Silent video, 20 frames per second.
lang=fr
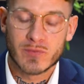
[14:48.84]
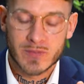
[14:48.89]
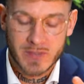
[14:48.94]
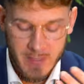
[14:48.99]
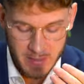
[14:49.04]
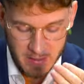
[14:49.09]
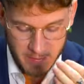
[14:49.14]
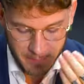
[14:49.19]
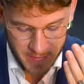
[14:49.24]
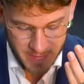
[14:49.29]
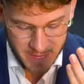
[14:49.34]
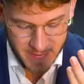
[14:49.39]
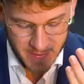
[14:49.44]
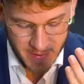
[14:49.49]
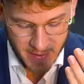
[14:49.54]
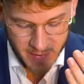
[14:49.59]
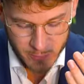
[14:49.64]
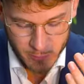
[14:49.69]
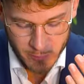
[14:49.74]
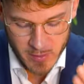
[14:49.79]
puisqu'elle est
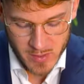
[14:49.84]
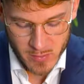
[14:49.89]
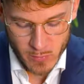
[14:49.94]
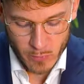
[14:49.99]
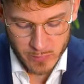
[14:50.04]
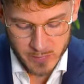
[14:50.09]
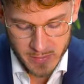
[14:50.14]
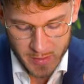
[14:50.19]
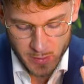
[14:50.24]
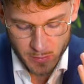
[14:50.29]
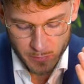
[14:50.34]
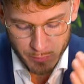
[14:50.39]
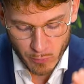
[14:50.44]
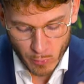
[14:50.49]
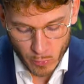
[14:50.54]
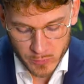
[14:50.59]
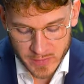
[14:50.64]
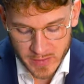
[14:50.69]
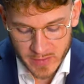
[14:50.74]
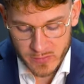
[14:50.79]
bidirectionnelle, on a une
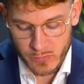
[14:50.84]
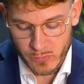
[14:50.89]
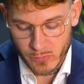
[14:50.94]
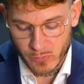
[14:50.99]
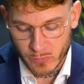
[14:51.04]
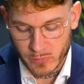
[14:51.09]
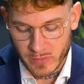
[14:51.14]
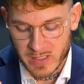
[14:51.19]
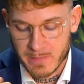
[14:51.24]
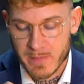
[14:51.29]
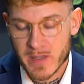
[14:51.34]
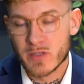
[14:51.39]
protection contre les